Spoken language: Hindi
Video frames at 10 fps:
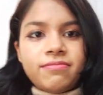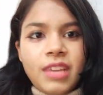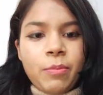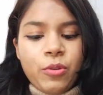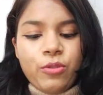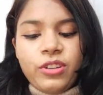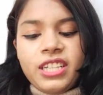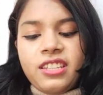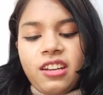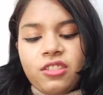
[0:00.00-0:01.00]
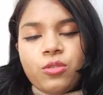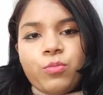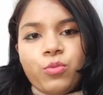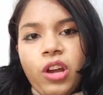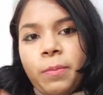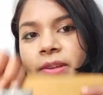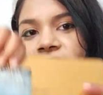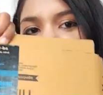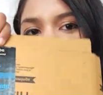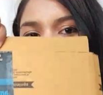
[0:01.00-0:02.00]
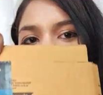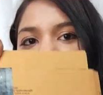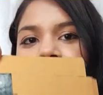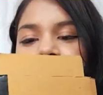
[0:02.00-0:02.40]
मैं आपको कोई के दिखाती पूरा आपके सामने ओपन